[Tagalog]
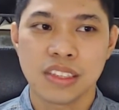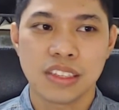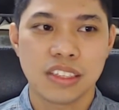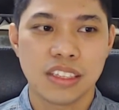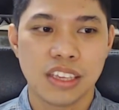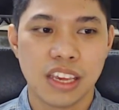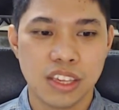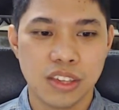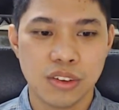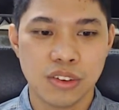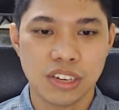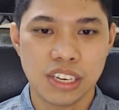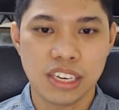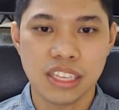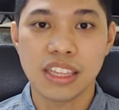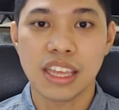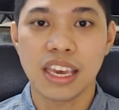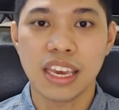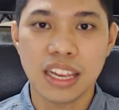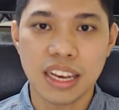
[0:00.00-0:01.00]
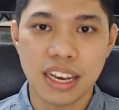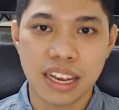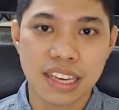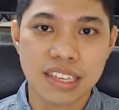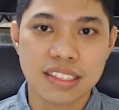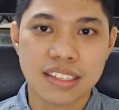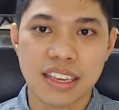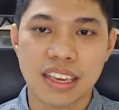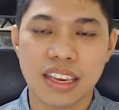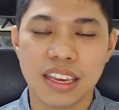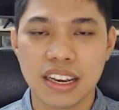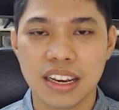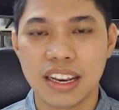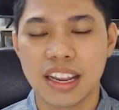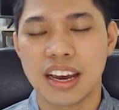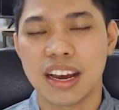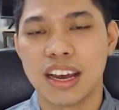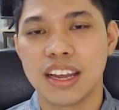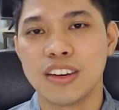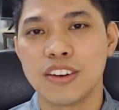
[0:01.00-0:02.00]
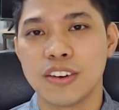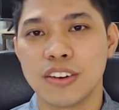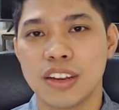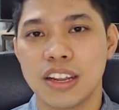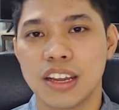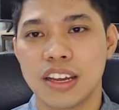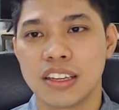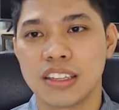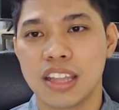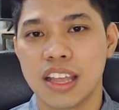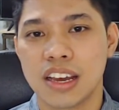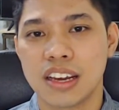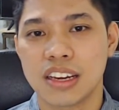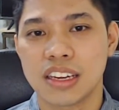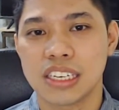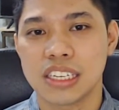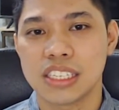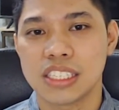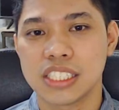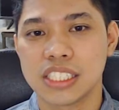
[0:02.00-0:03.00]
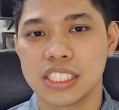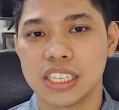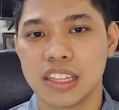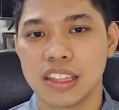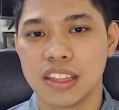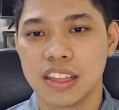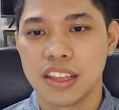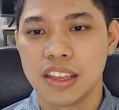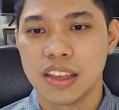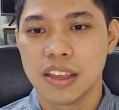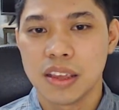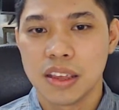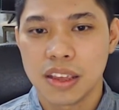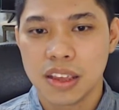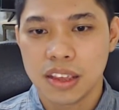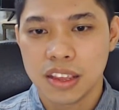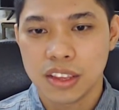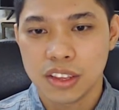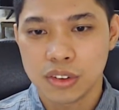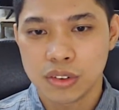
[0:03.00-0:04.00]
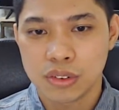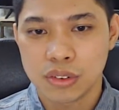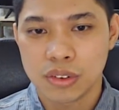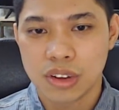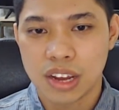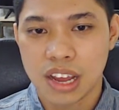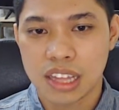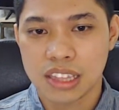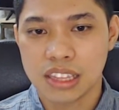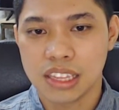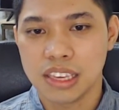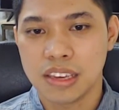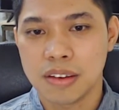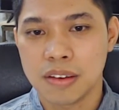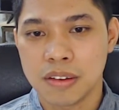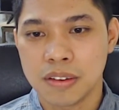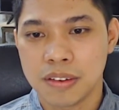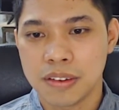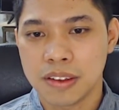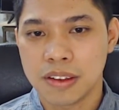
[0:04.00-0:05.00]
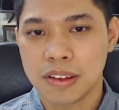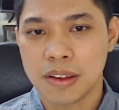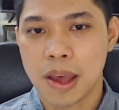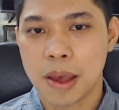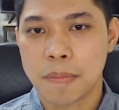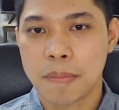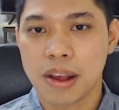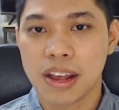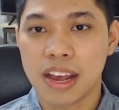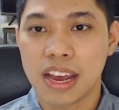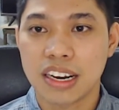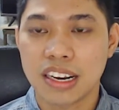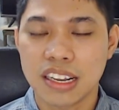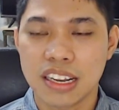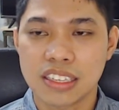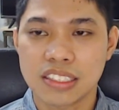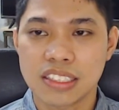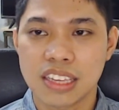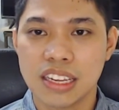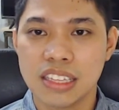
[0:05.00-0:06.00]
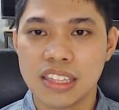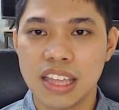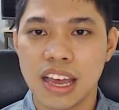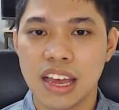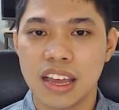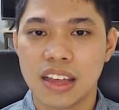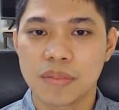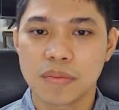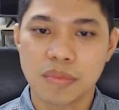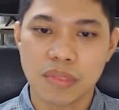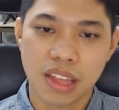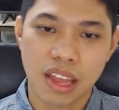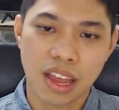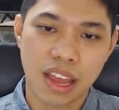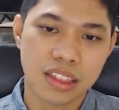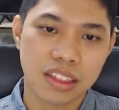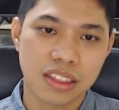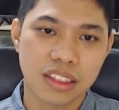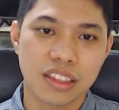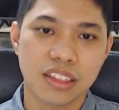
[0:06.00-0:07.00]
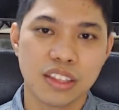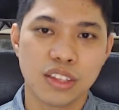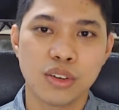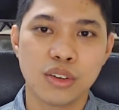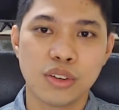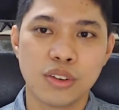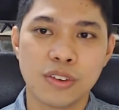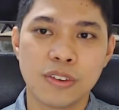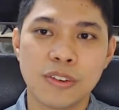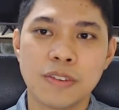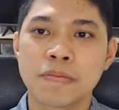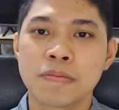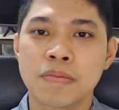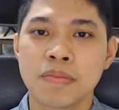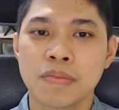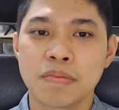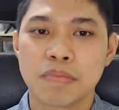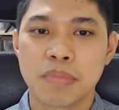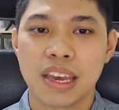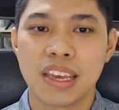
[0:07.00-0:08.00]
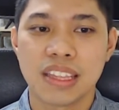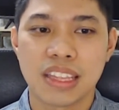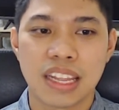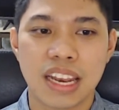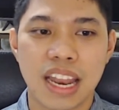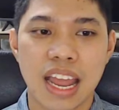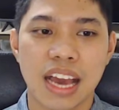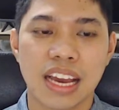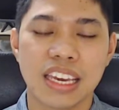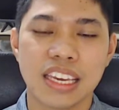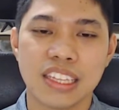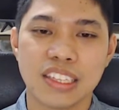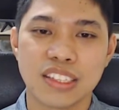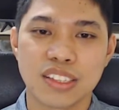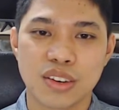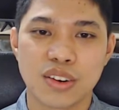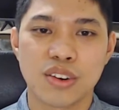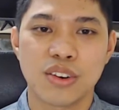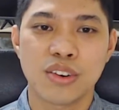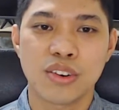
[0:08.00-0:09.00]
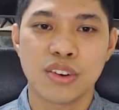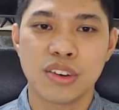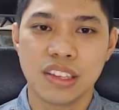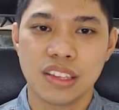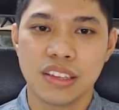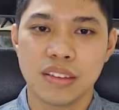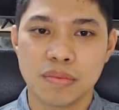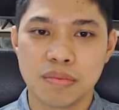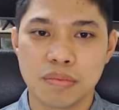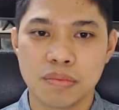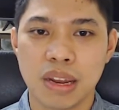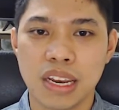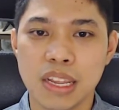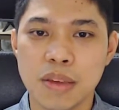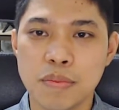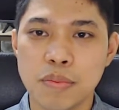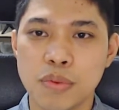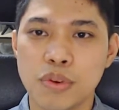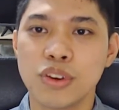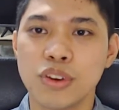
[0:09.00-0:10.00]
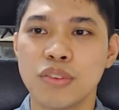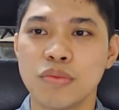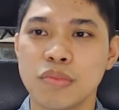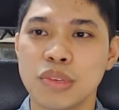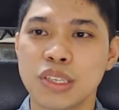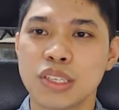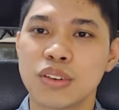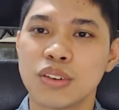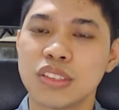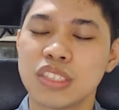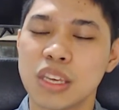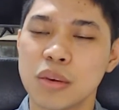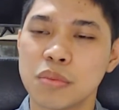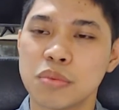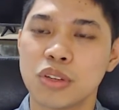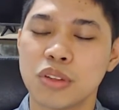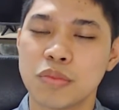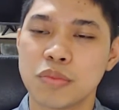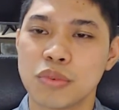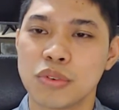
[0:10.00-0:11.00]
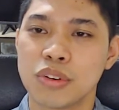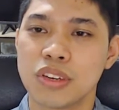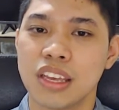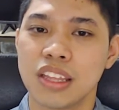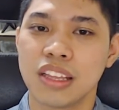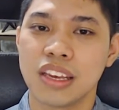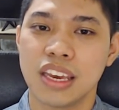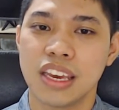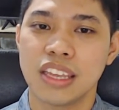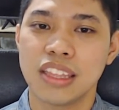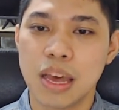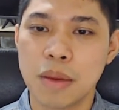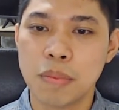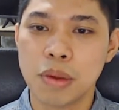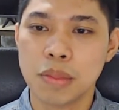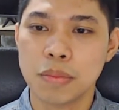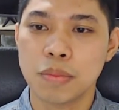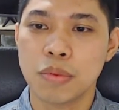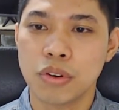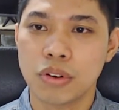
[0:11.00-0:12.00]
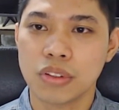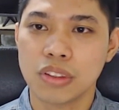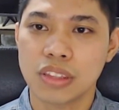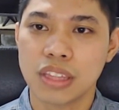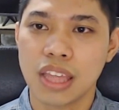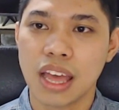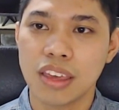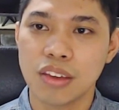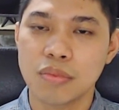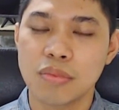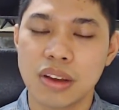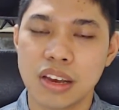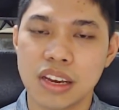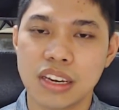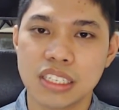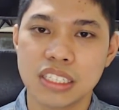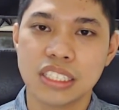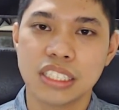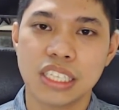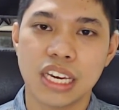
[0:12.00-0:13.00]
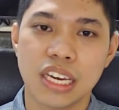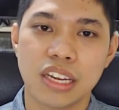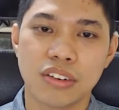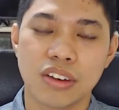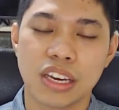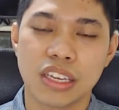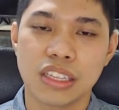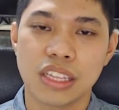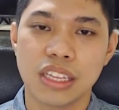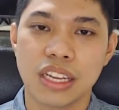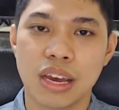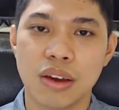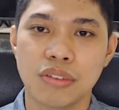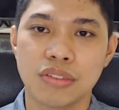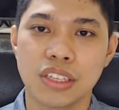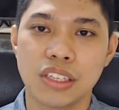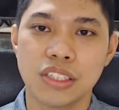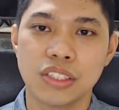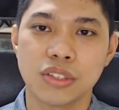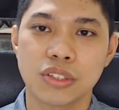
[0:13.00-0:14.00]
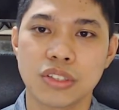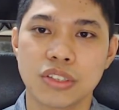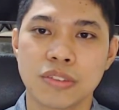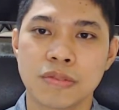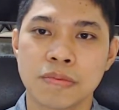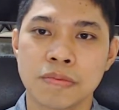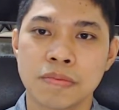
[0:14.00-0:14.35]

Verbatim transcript: yan yung inhale, exhale ng ano ng ng Christian. Yung ating uh, pag-aaral ng salita at yung pananalangin. So mali po yun. misconception po 'yan. Kaya dapat po tayong mga Kristiyano ay tinawag ng Diyos,